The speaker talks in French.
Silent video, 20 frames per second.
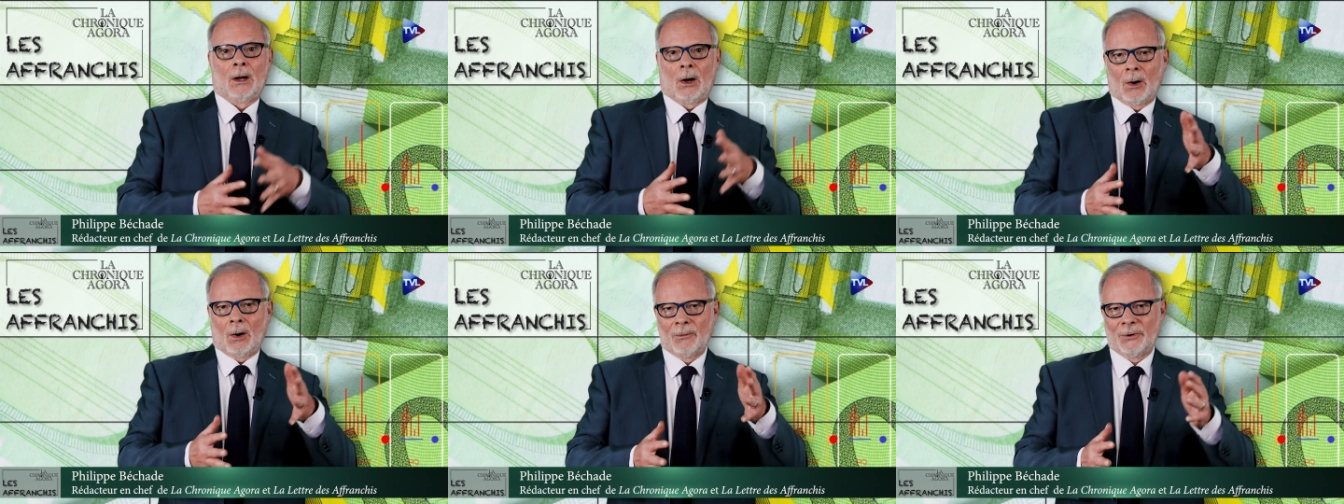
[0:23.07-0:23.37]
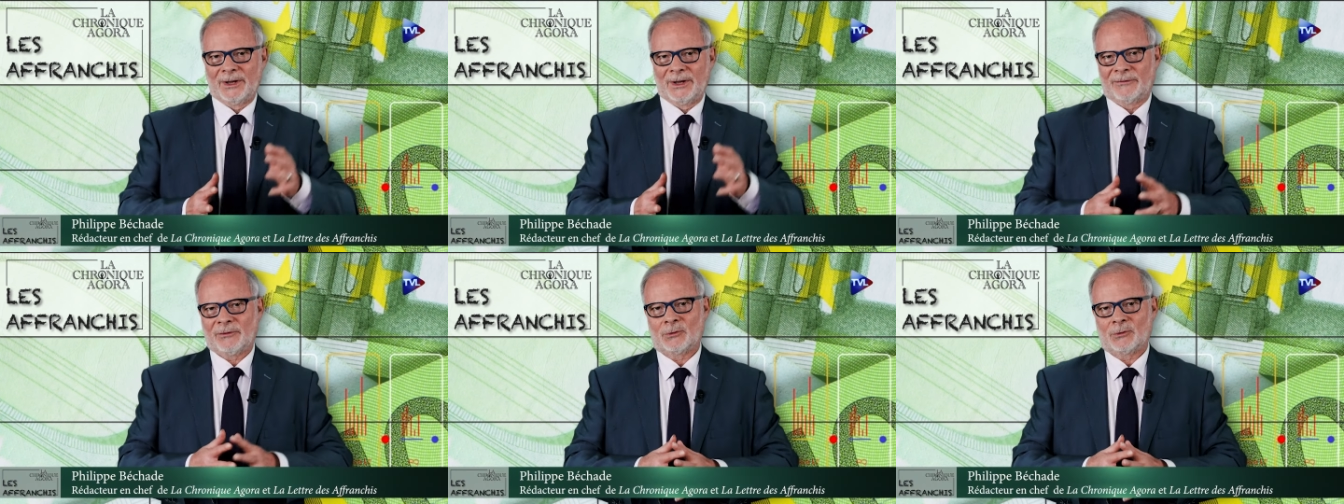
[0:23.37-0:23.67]
En
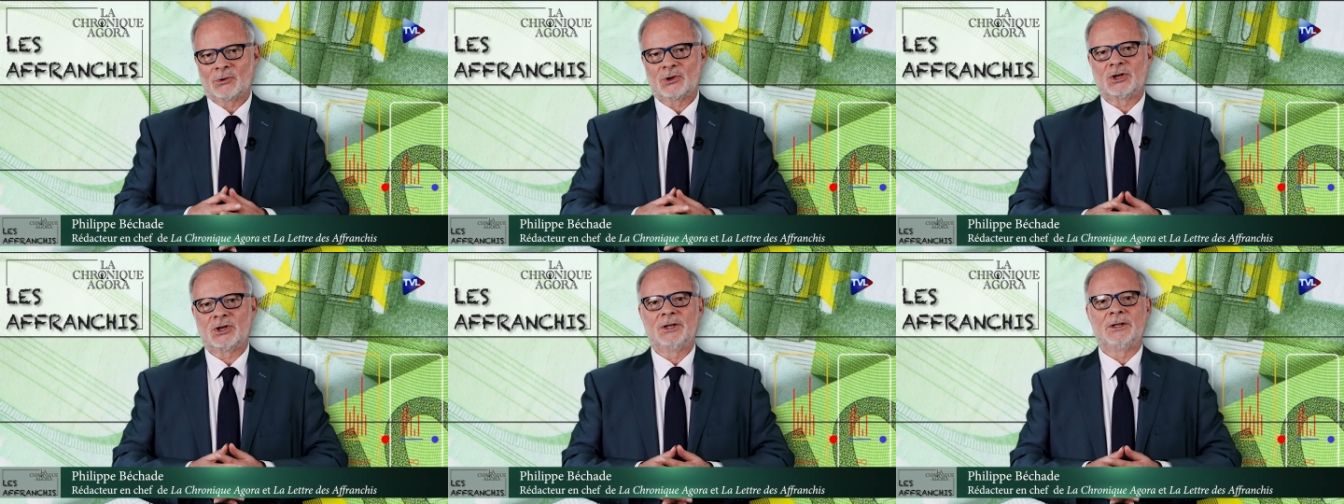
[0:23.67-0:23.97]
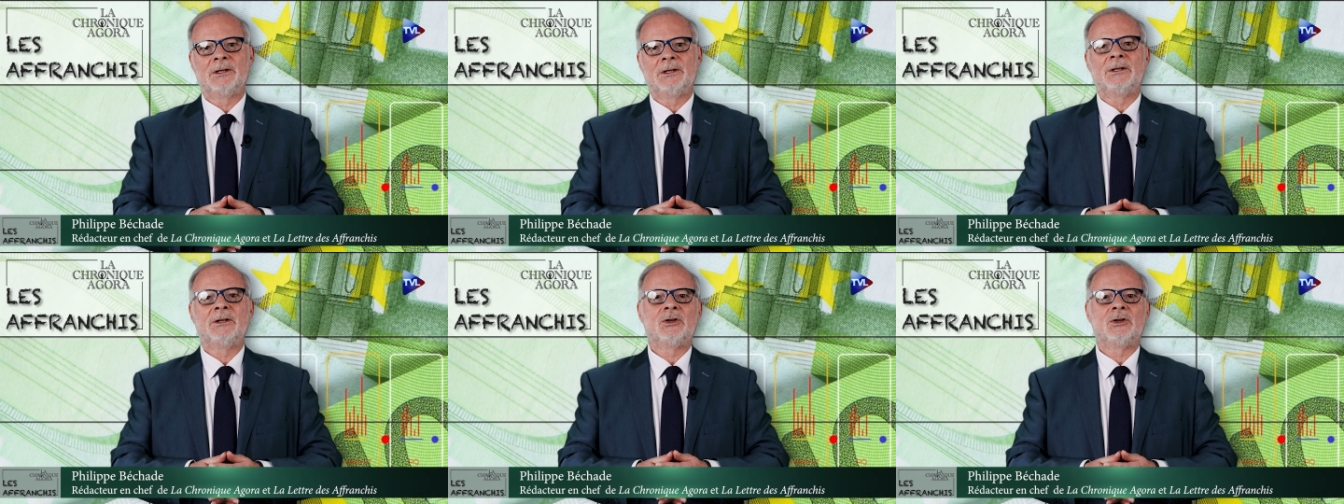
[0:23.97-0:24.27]
mode
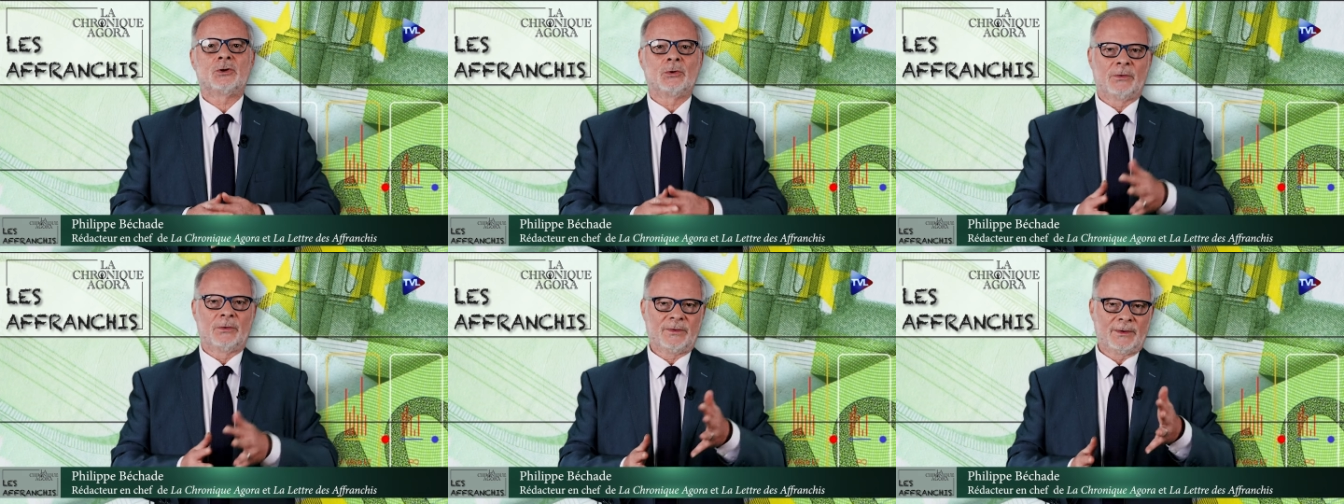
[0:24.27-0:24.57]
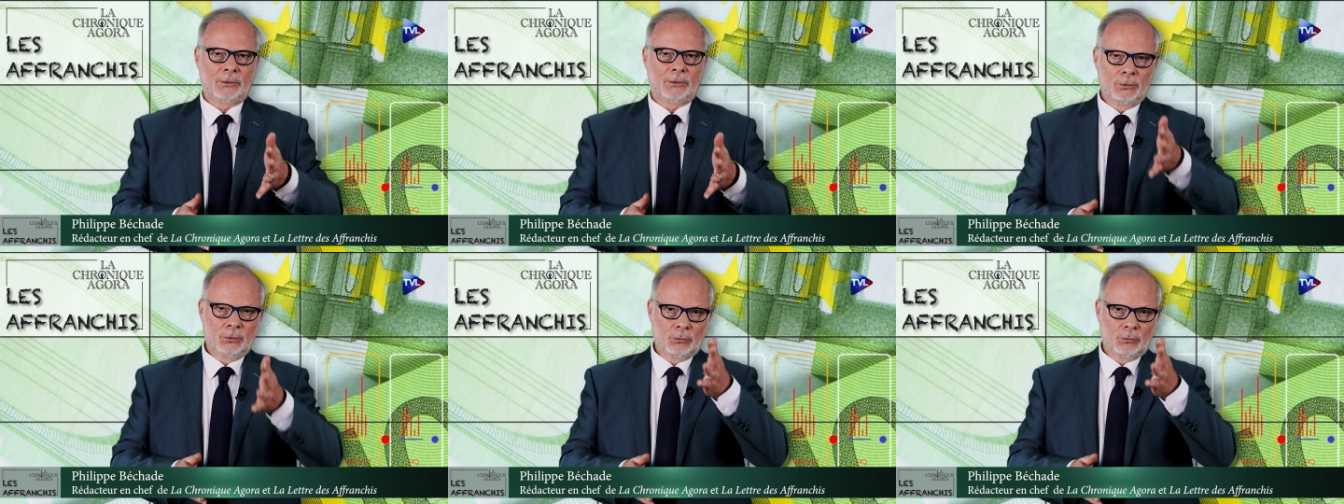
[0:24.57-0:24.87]
affranchi, je
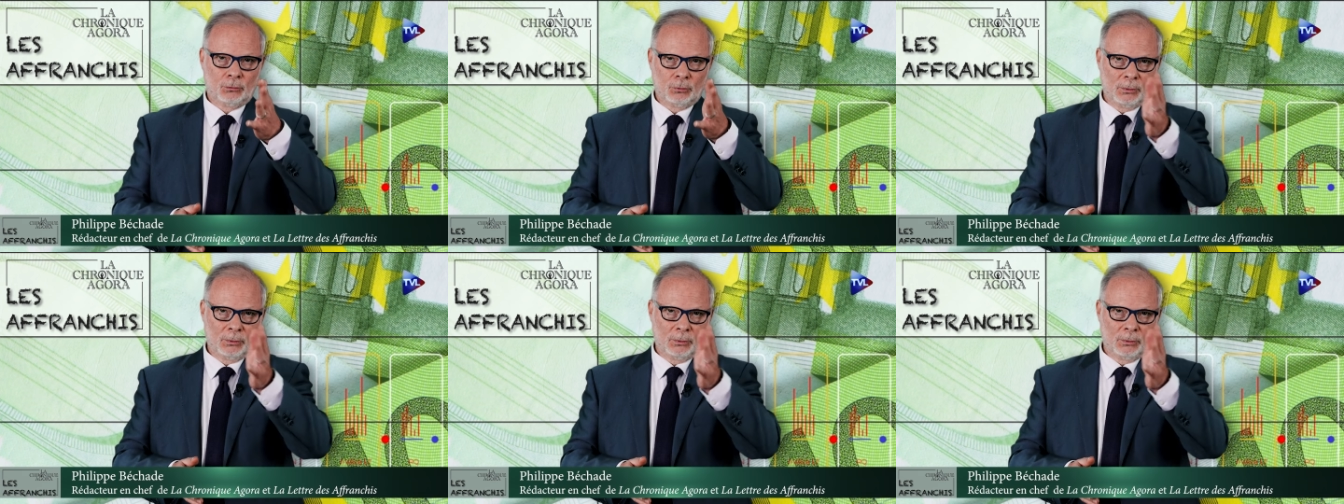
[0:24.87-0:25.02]
salue